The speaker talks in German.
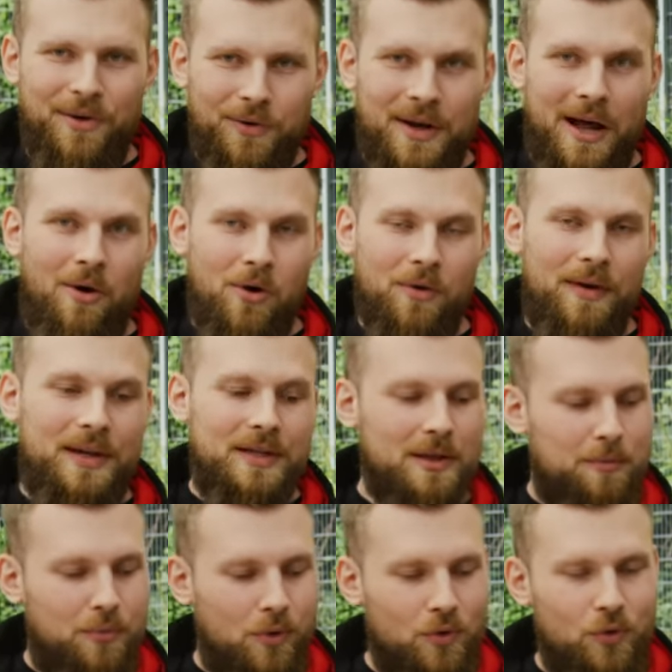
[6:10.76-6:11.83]
Und auch wenn ich
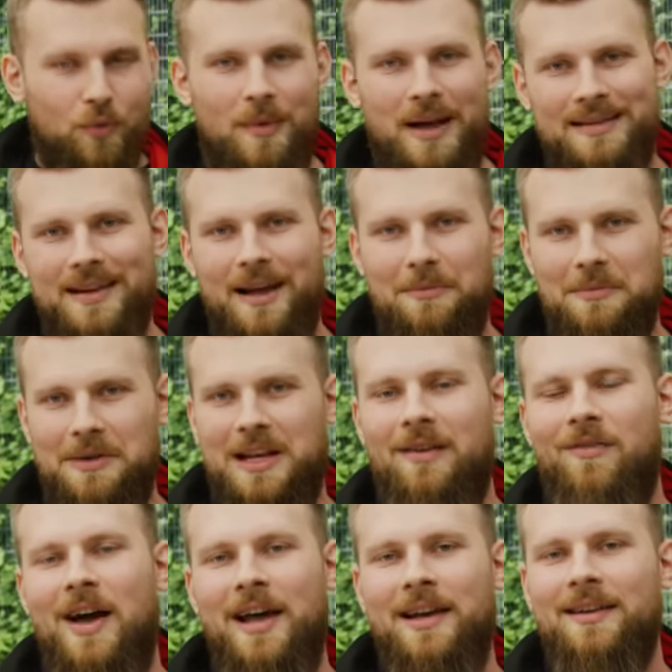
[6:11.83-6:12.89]
in puncto Messer
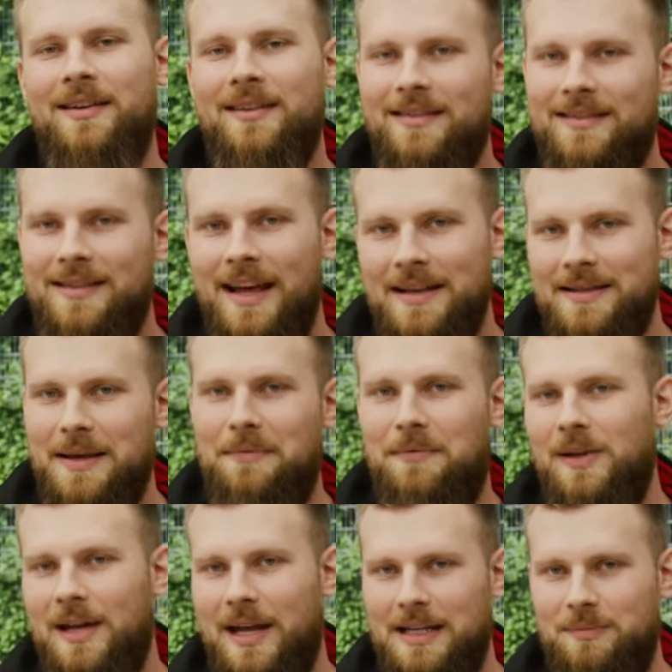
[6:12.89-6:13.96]
mittlerweile sehr, sehr
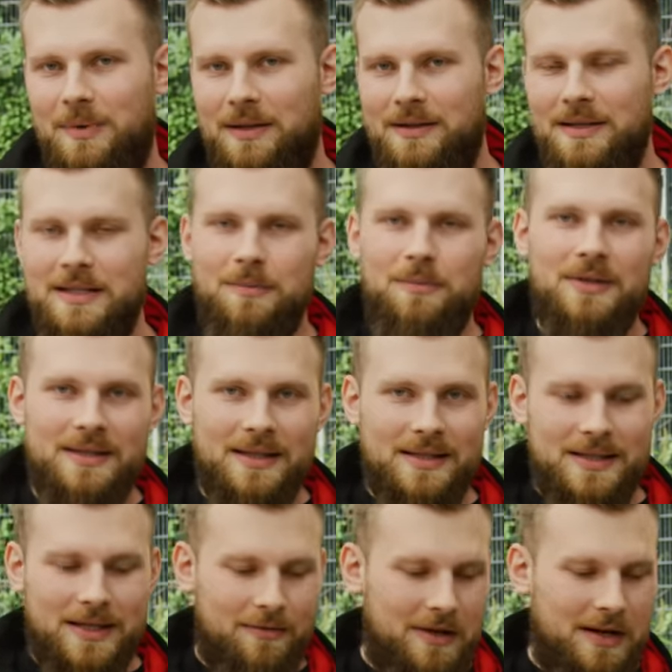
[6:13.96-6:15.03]
viel Expertise
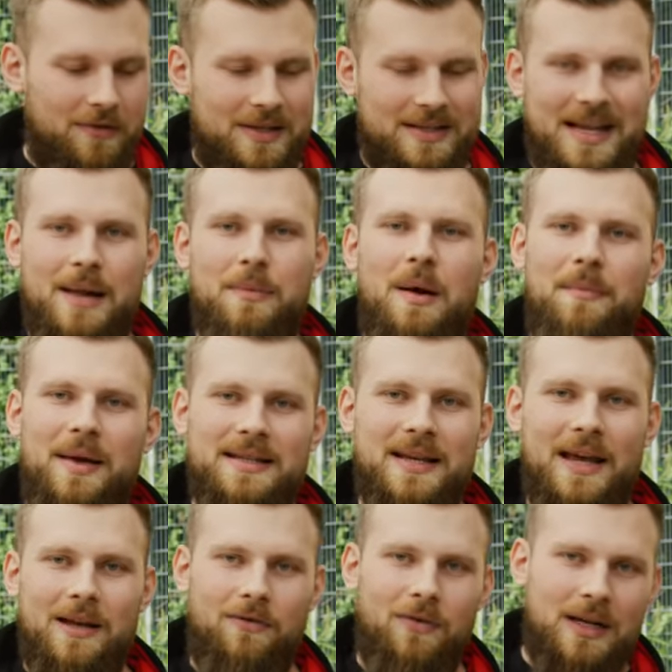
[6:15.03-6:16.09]
besitze, weil wir selber
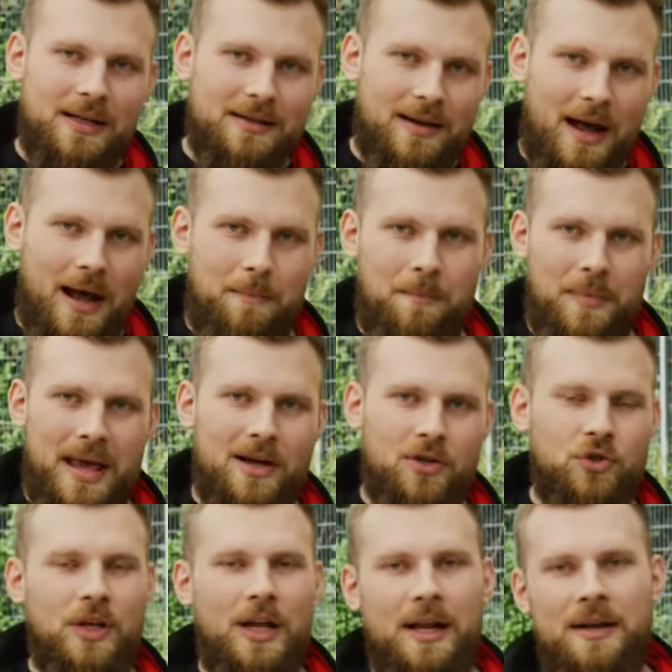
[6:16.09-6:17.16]
Messer entwickelt haben,
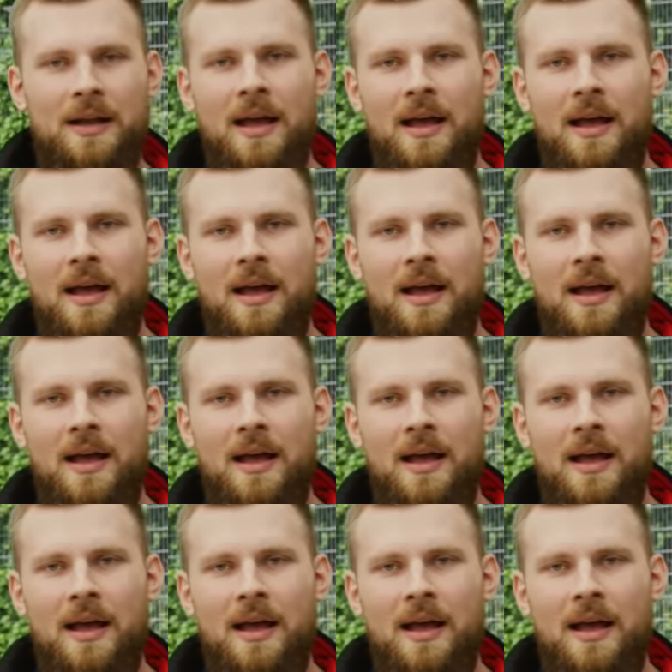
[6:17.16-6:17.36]
herstellen,